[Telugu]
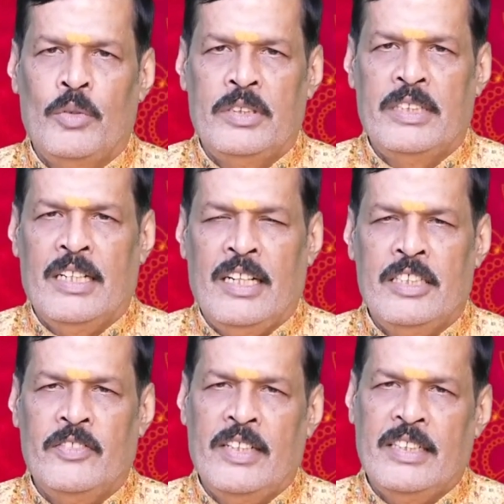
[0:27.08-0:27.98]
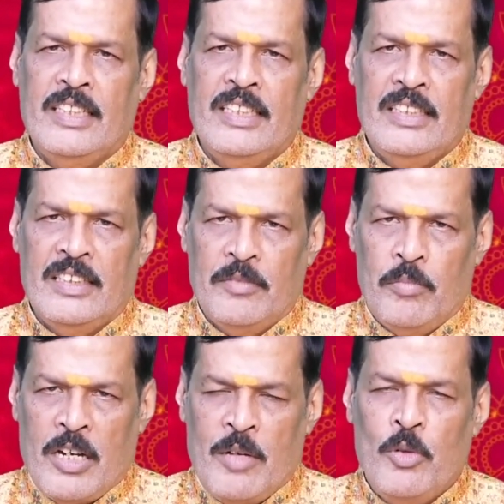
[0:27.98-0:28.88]
వృశ్చిక రాశి వారికి
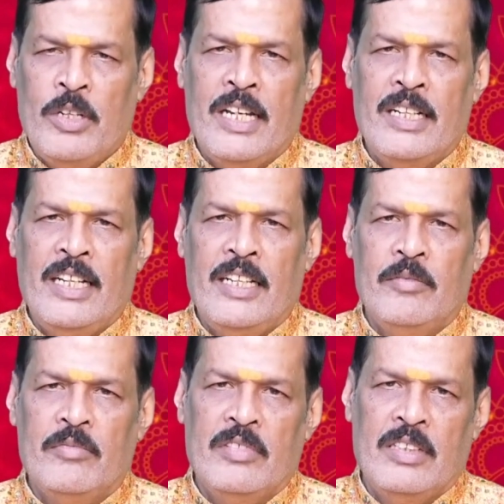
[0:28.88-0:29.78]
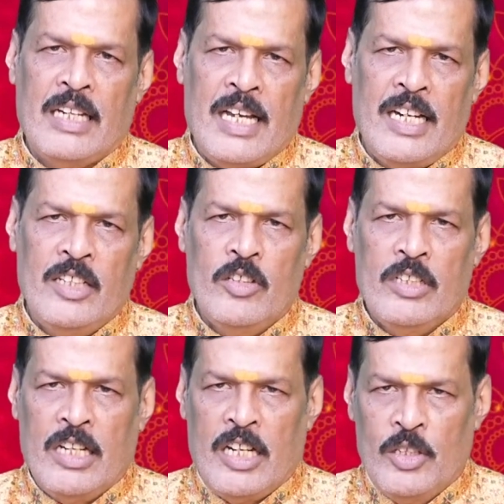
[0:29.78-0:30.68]
మామూలుగానే గ్రహాల
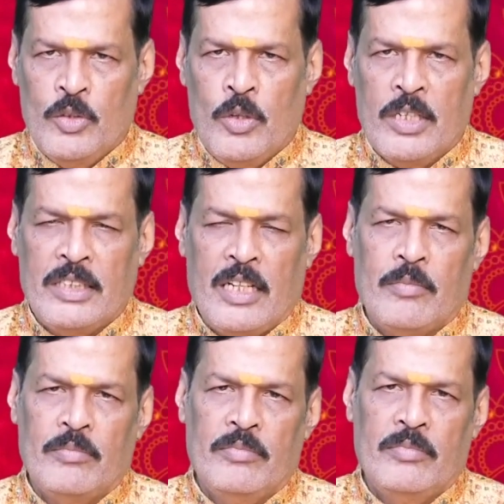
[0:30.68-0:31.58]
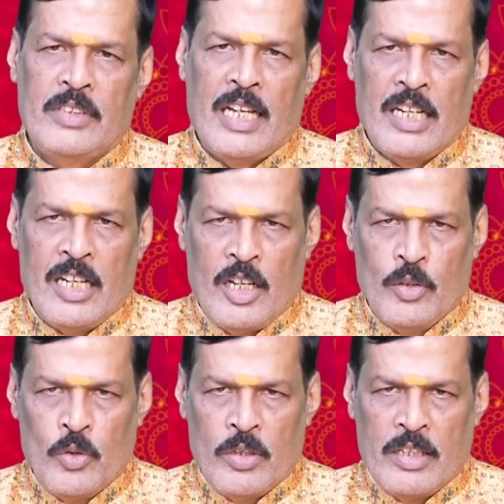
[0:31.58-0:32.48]
యొక్క అనుకూలత చాలా
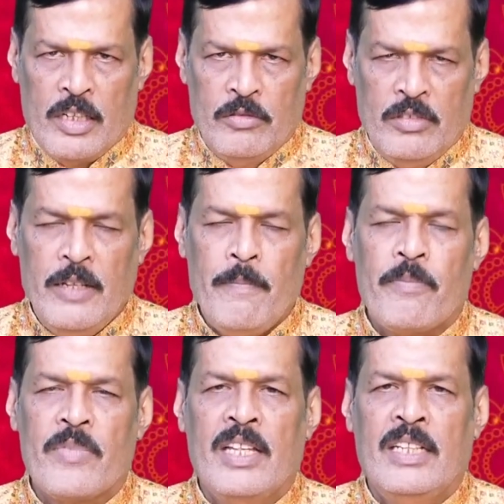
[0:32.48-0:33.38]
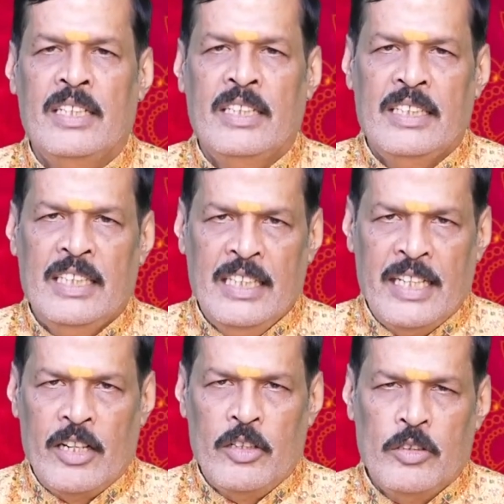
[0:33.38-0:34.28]
అనుకూలంగా ఉంది ఈ
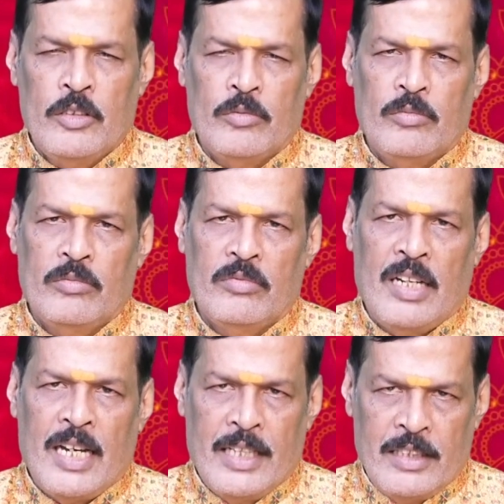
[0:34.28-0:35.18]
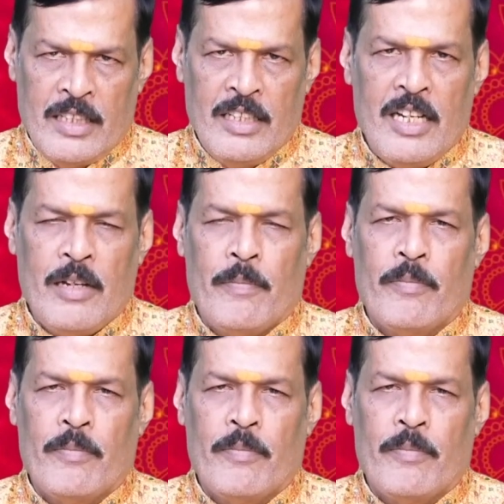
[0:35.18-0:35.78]
నెలలో అదనంగా